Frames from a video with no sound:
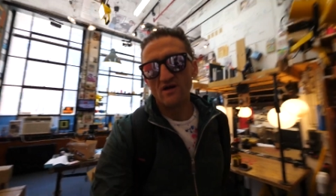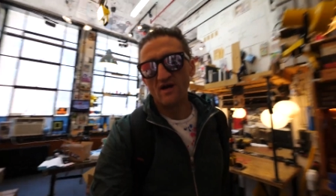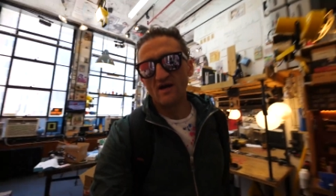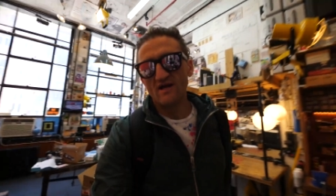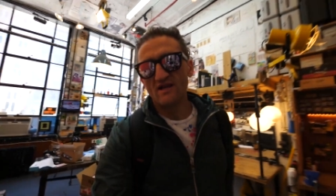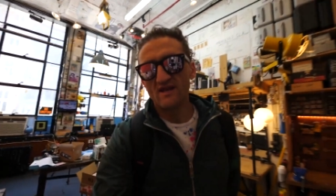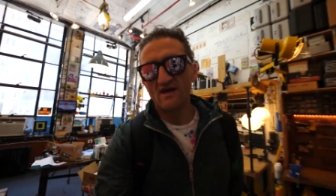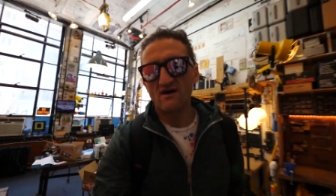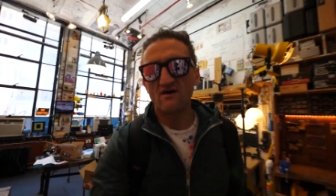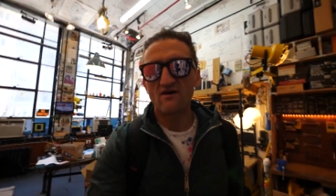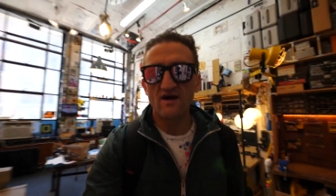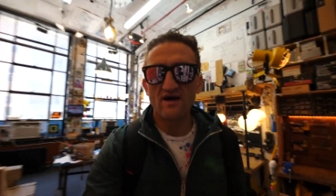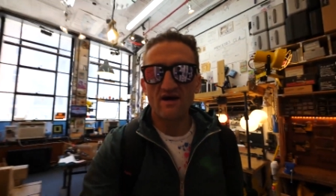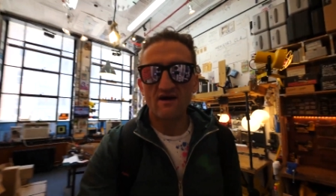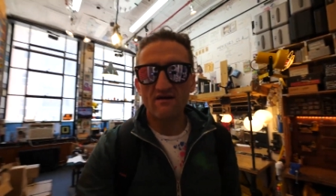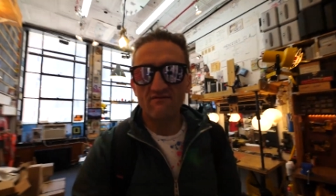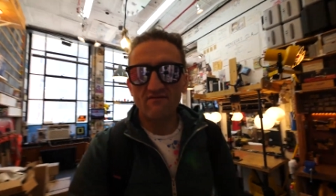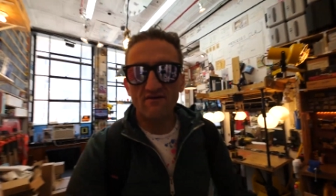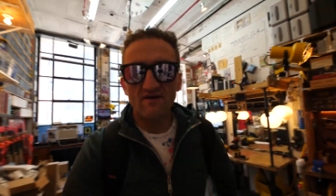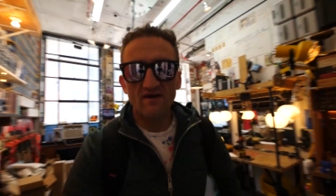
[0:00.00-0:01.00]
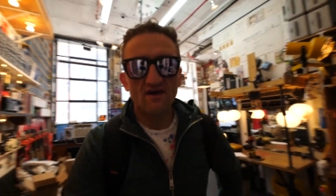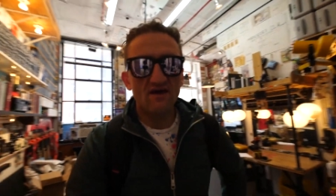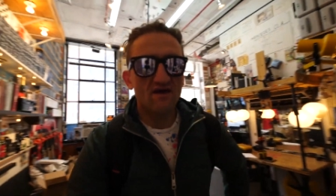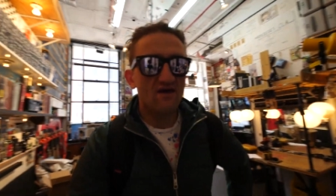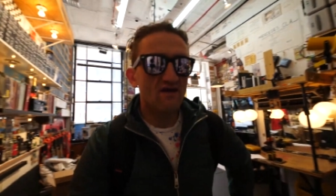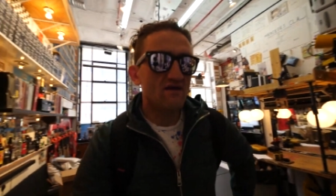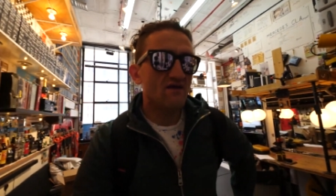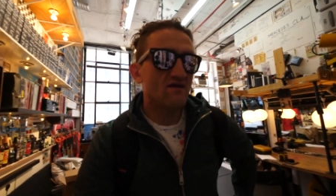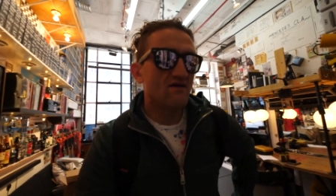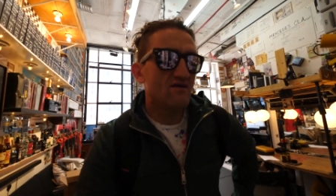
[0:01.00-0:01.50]
Сейчас у меня
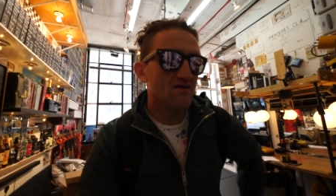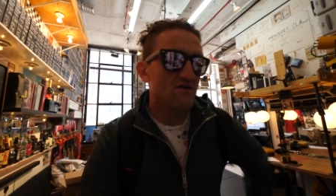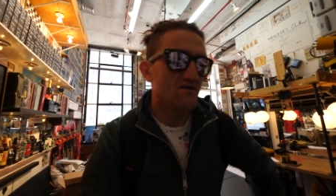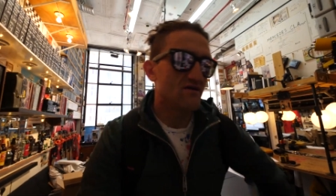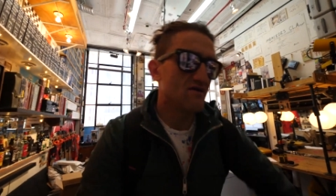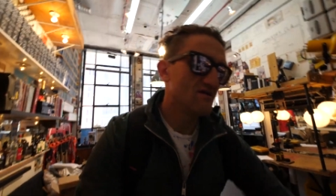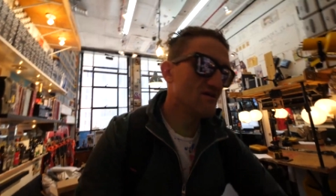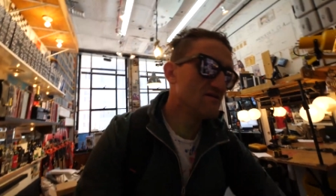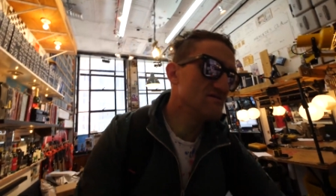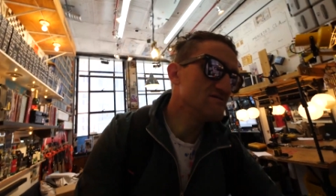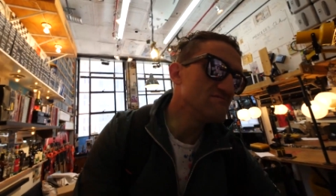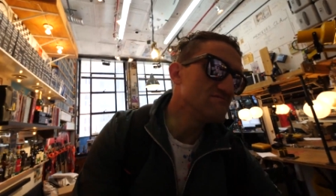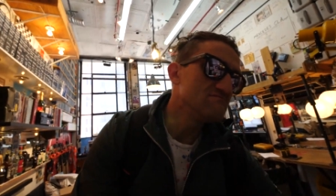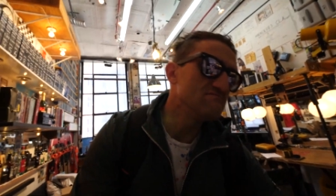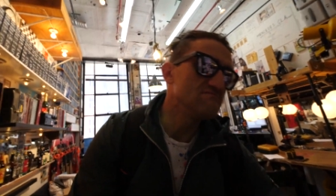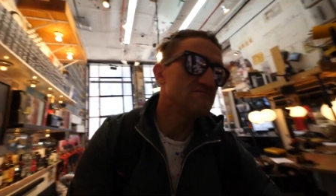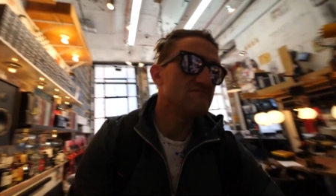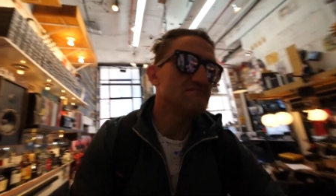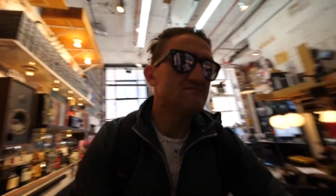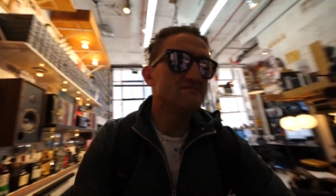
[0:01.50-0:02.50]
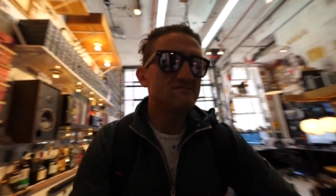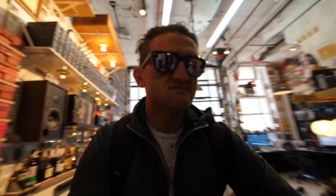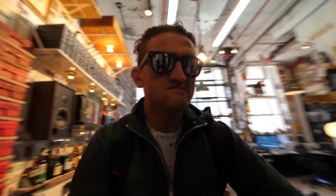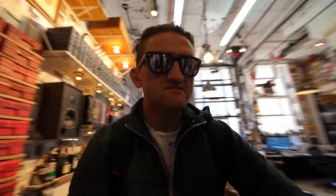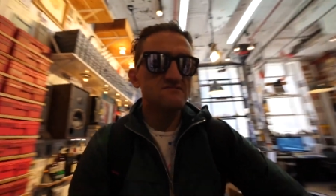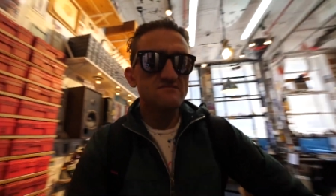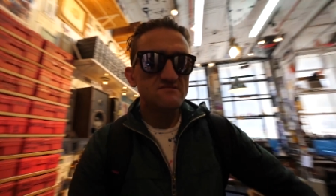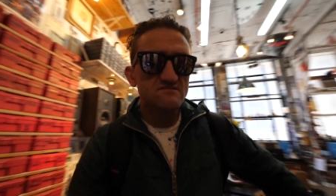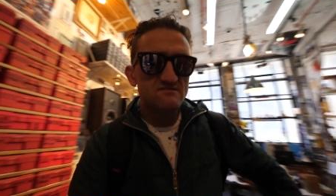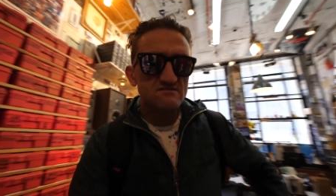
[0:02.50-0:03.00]
впереди
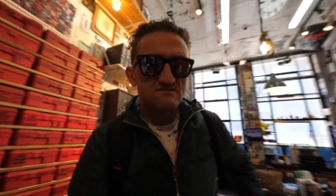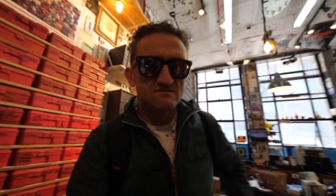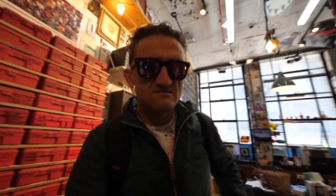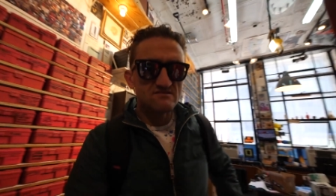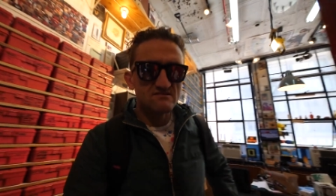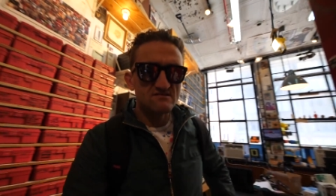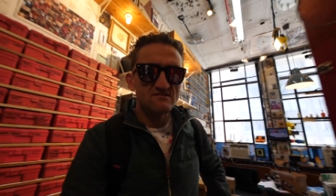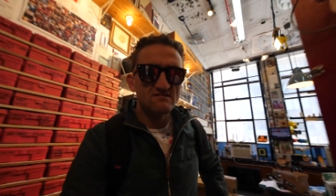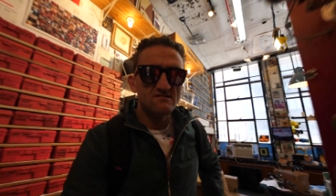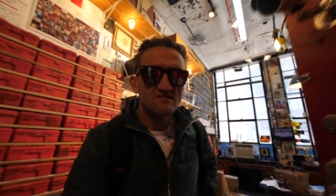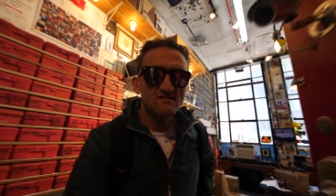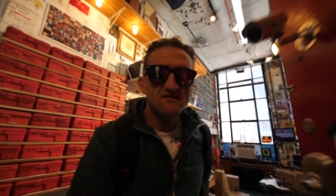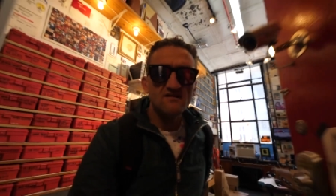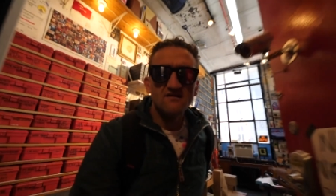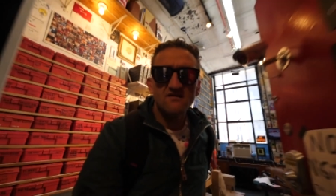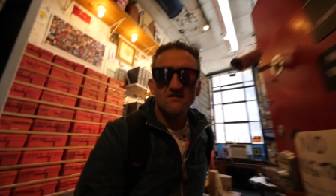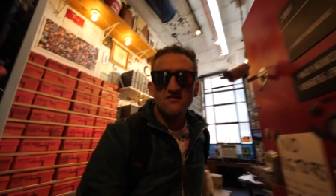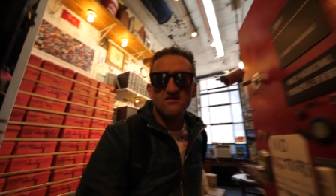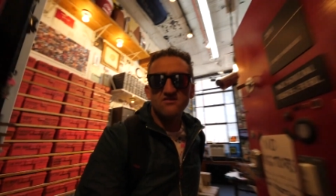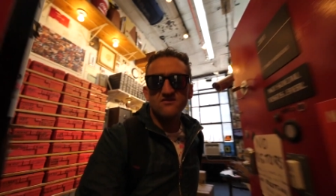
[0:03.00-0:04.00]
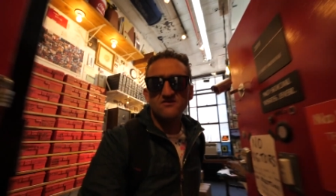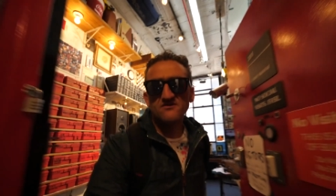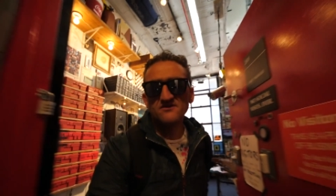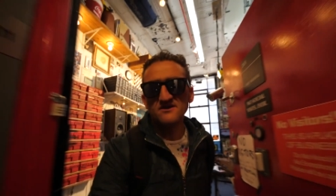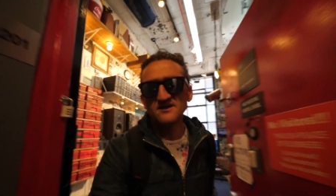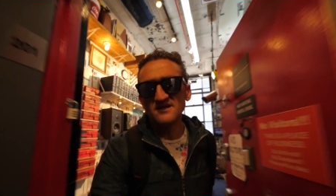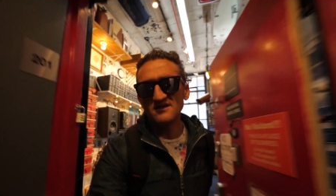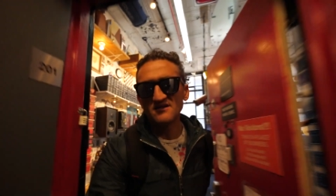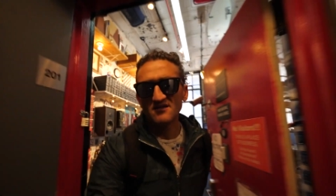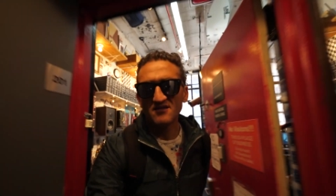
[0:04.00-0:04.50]
э,
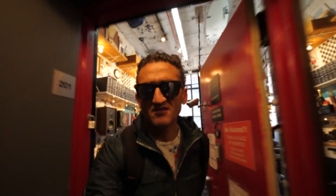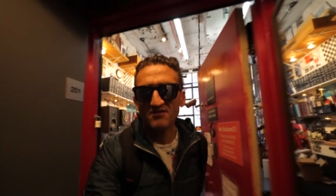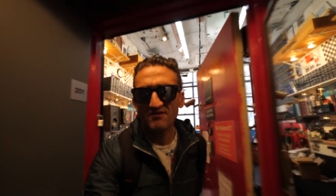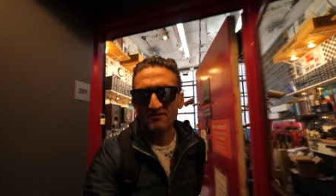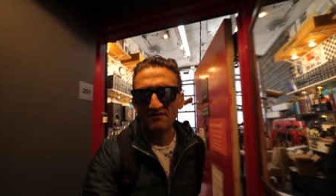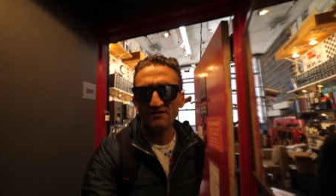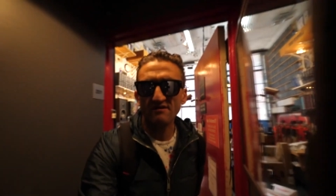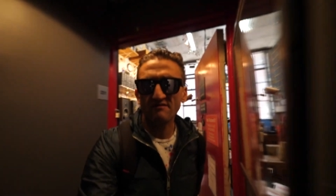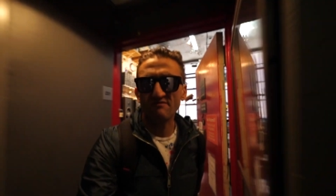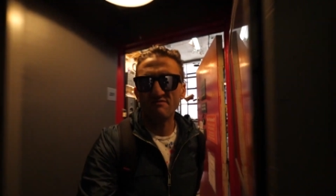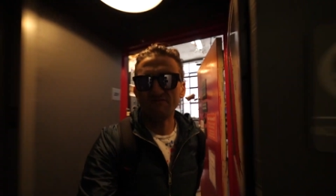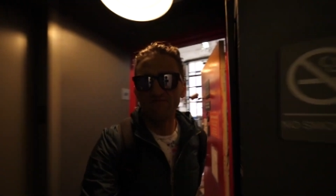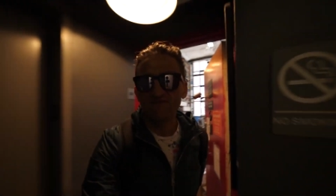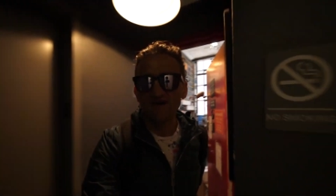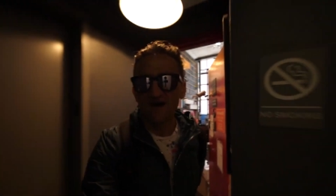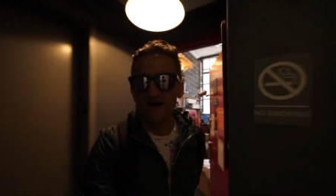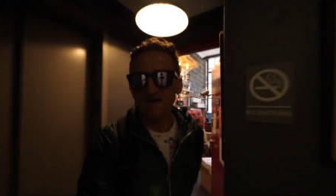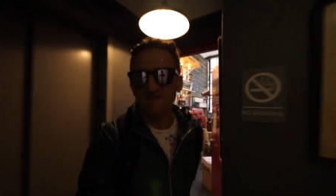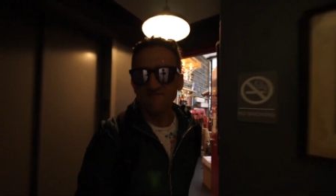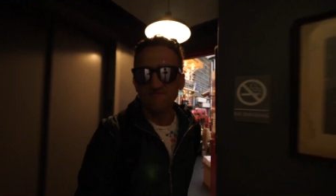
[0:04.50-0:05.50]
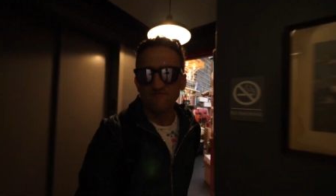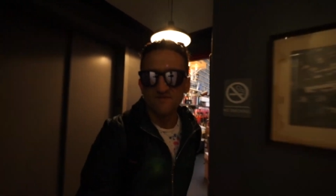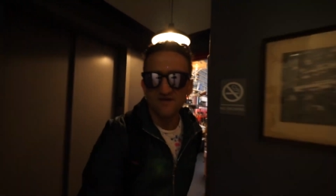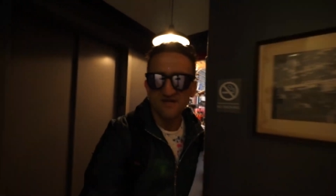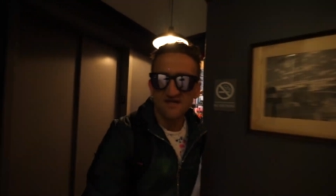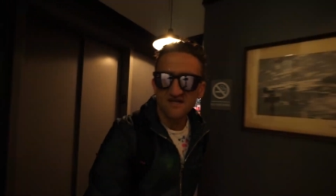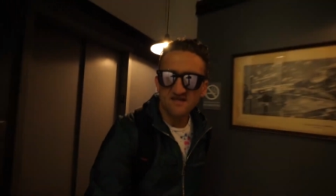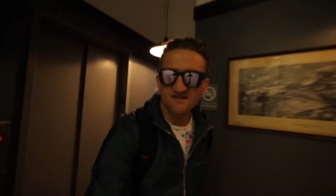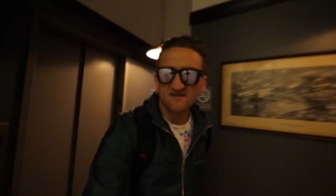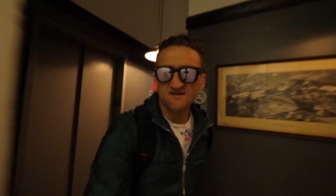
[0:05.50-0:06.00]
30 или 35
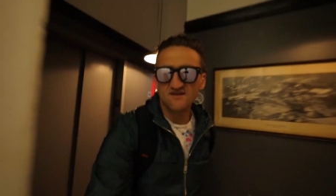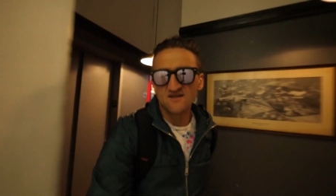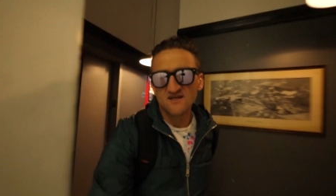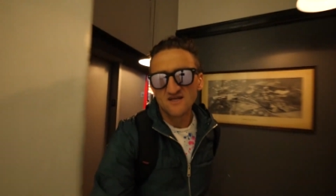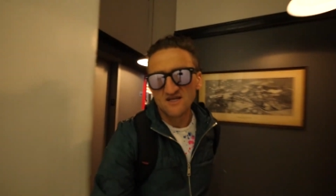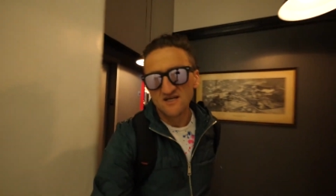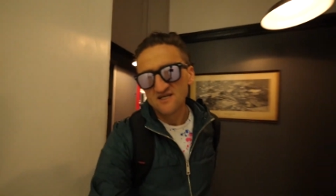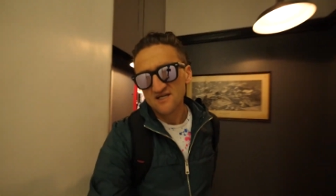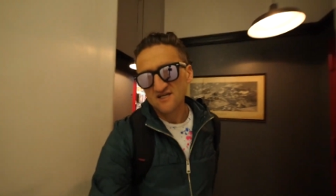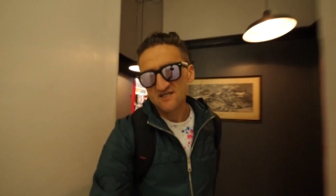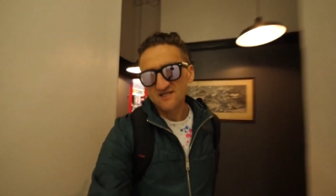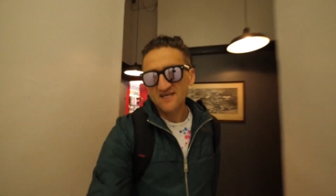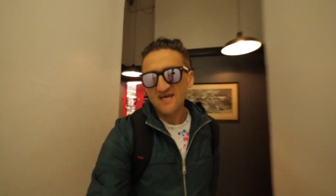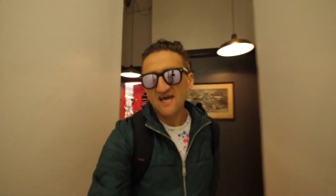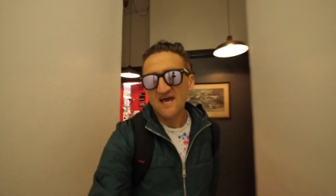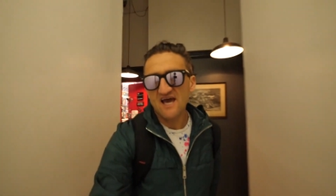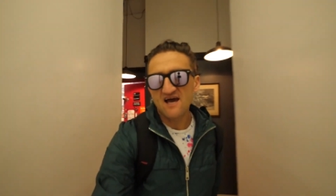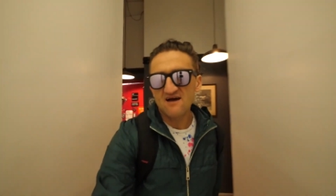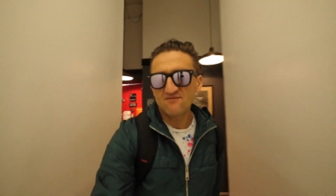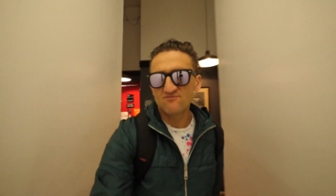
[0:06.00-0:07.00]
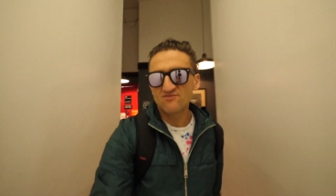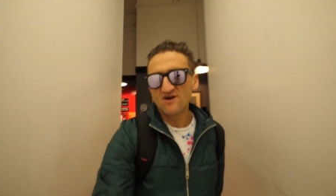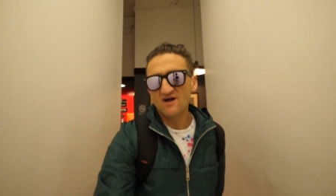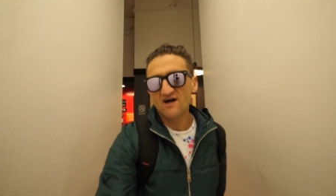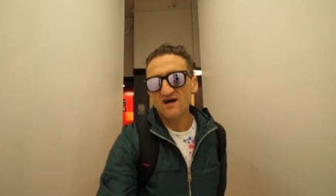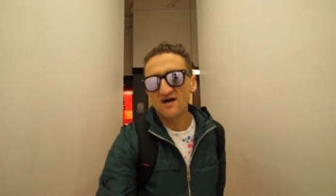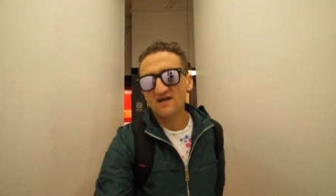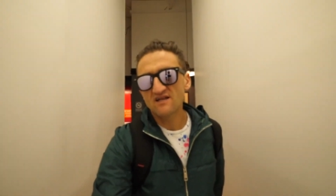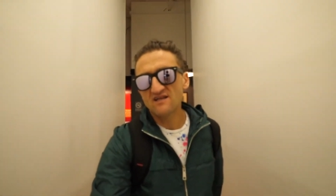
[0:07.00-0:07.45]
минут поездки на